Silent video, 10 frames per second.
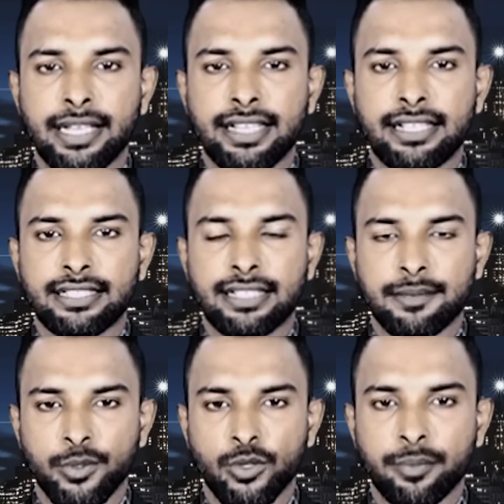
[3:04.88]
பெனிகட்டா
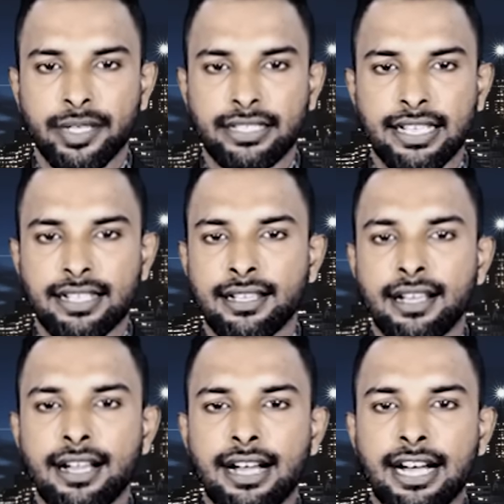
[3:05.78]
பொறுப்பேற்றார்
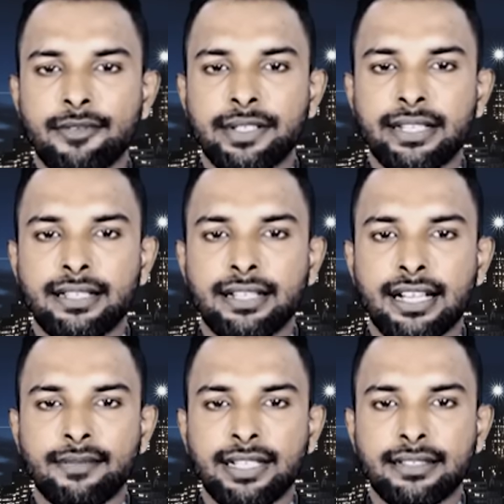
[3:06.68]
அவர் தனது
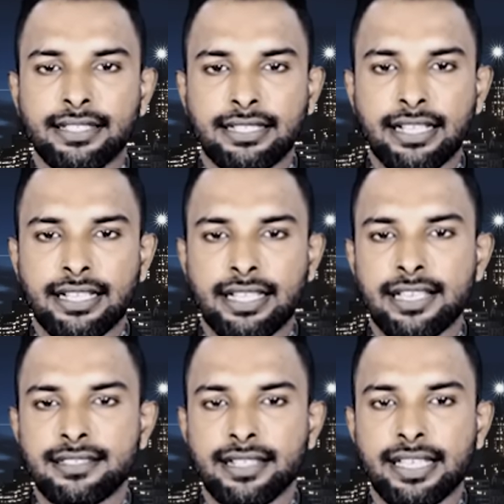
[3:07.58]
கவனத்தை கிழக்கே
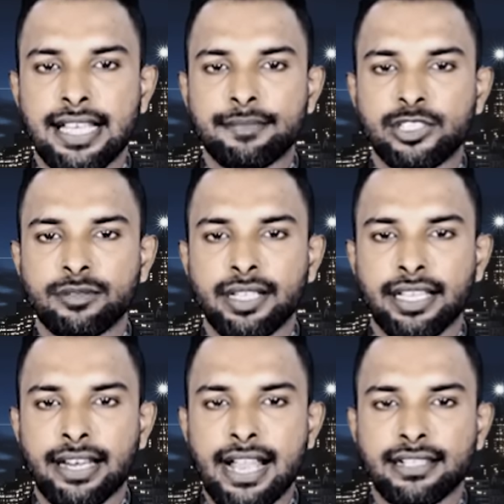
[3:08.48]
சிரியா மற்றும்
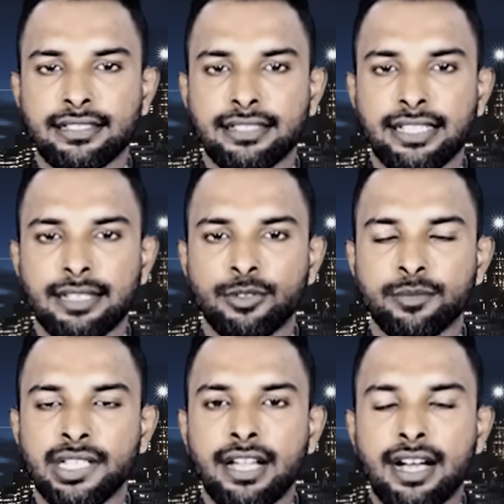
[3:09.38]
ஈராக்குக்கு
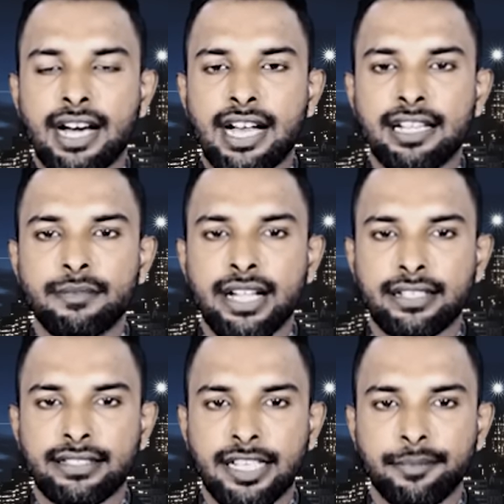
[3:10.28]
இன்னமும்
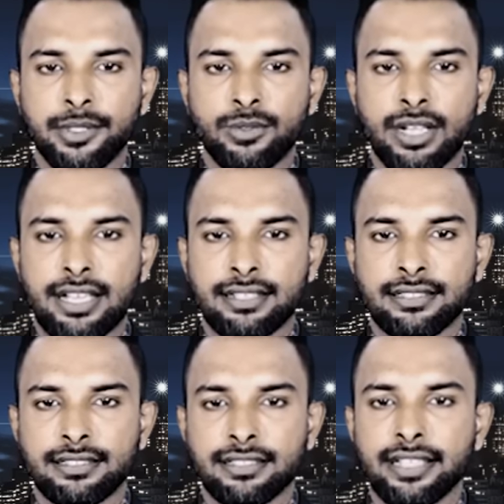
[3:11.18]
ஆழமாக திருப்பியுள்ளார்
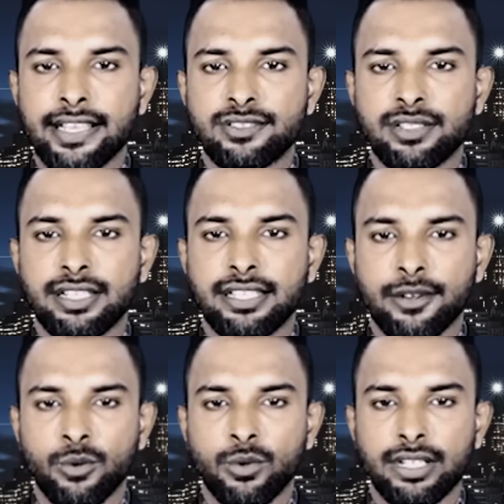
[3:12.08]
என்று இஸ்ரேலிய
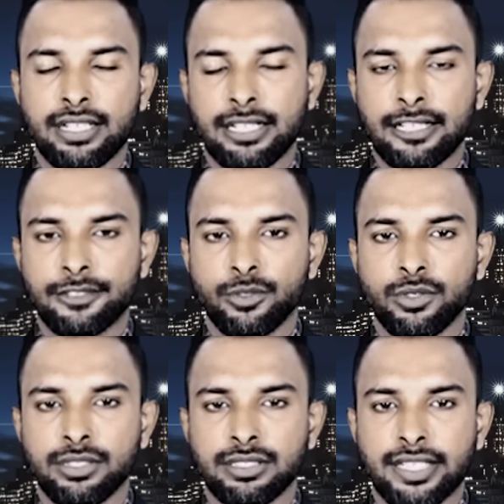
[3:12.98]
ஊடகங்கள்
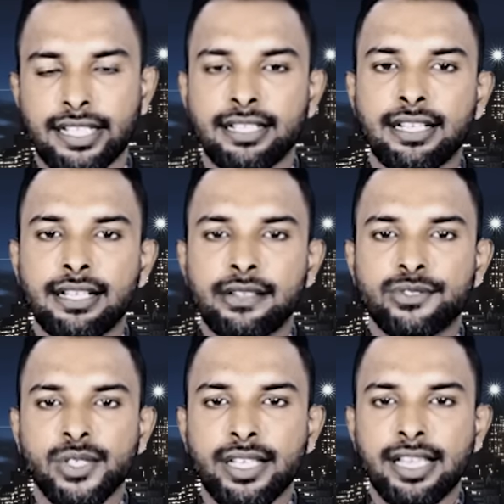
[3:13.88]
கூறுகின்றன
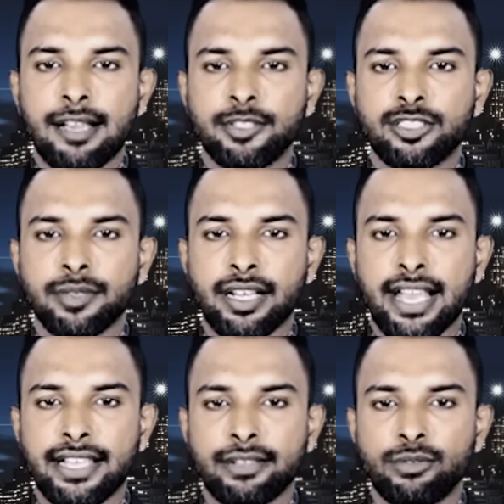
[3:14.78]
சிரியா மற்றும்
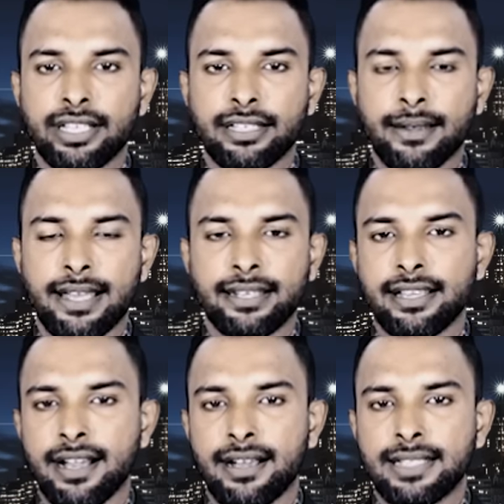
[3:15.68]
ஈராக்கில் உள்ள
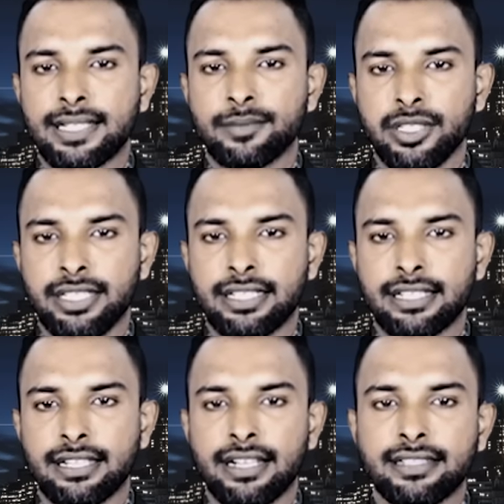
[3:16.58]
ஈரானிய ஆதரவு
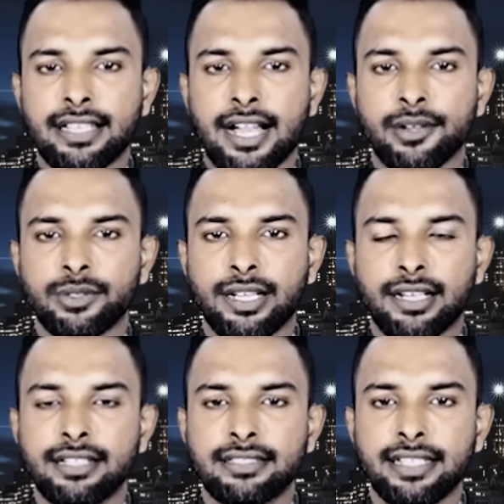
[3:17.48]
இயக்கங்களின்
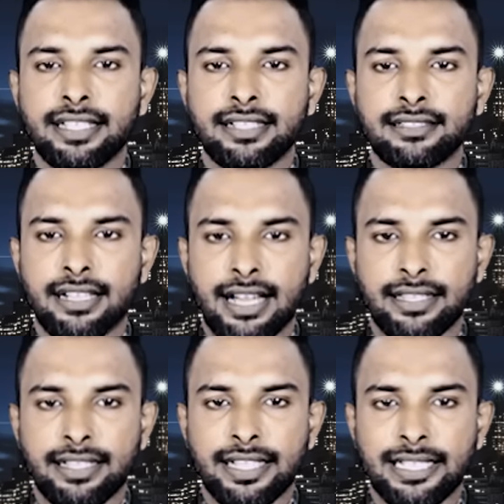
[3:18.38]
தாக்குதல்கள் திடீரென்று
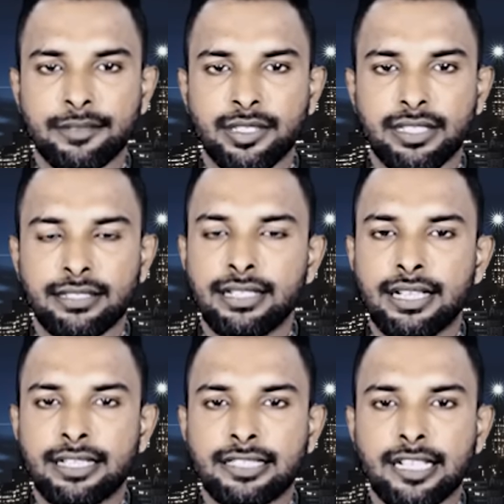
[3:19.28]
அதிகரிக்கும் என்று
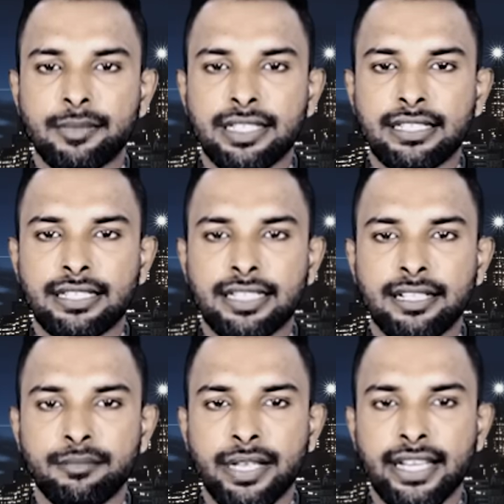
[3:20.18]
தளபதி
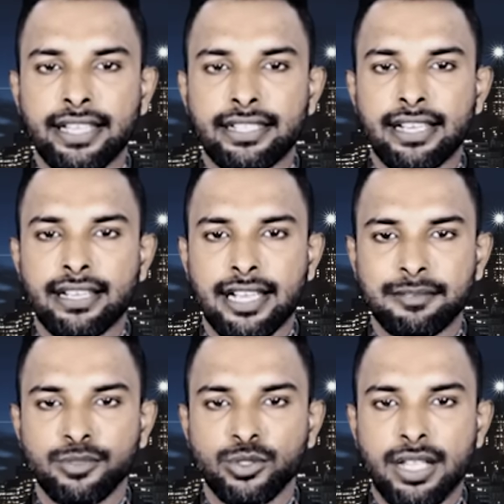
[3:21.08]
கேர்னல் பெனிகெட்டா
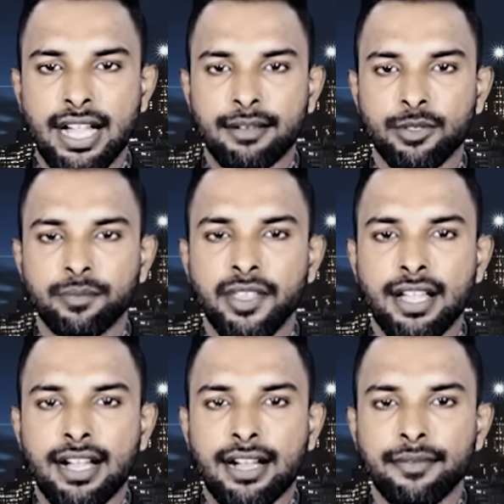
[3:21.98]
நம்புவதாகவும்
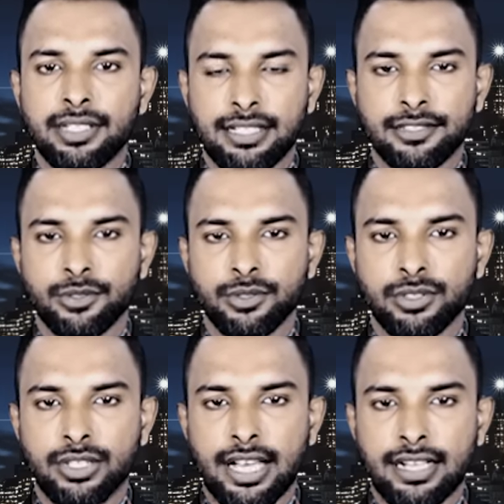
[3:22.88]
அவர்கள்
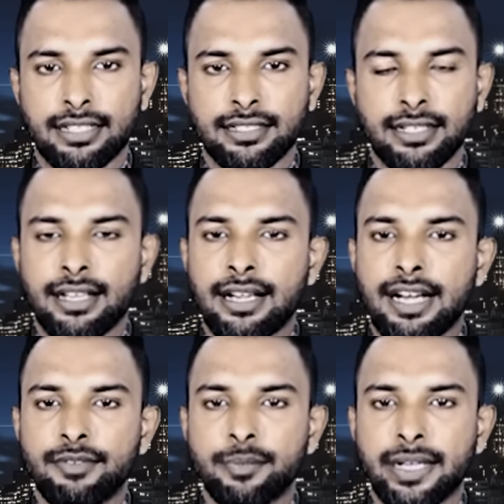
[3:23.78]
கூறுகிறார்கள்
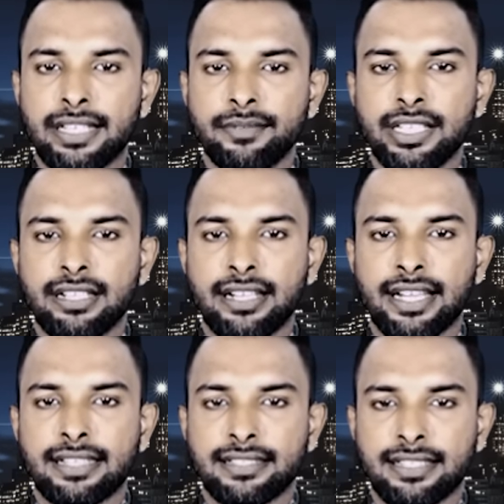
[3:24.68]
அவர் பதவியில்
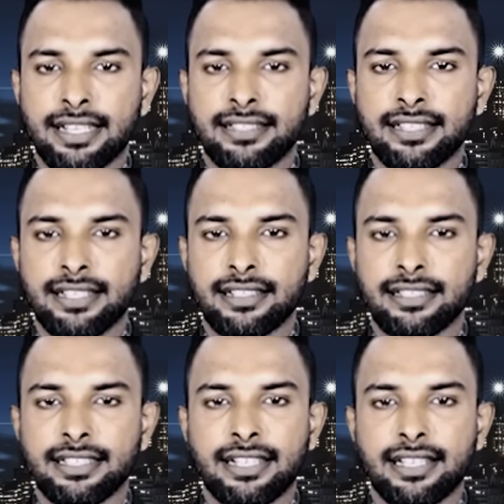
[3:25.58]
இணைந்த
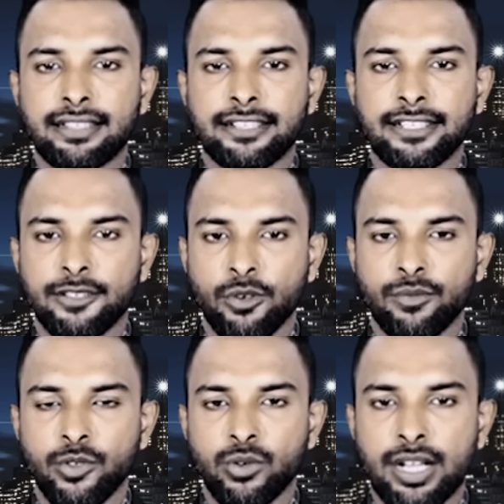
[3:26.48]
தினத்திலிருந்து கிட்டத்தட்ட
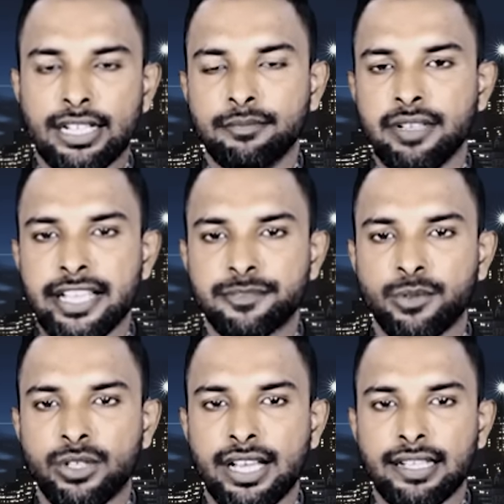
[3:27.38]
ஒவ்வொரு நாளும்
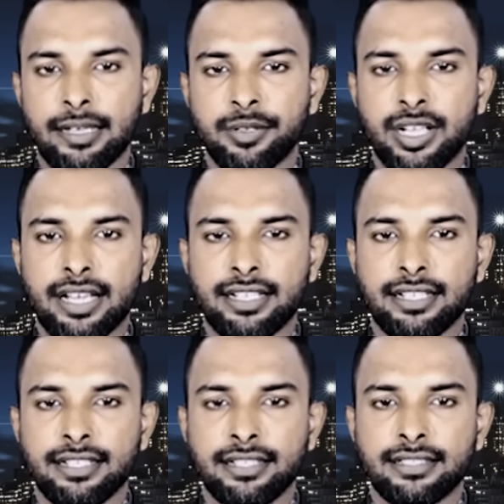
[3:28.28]
ஹெஸ்போல்லா
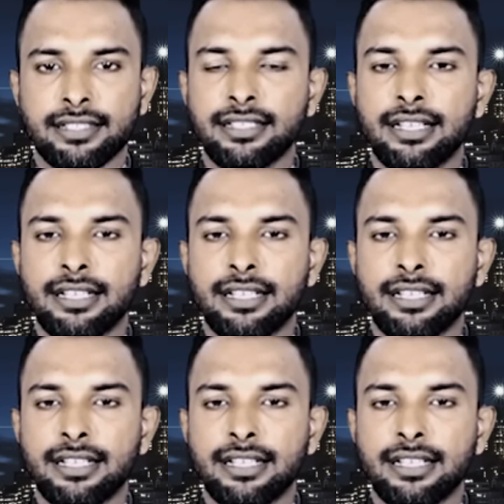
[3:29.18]
லெபனானில் இருந்து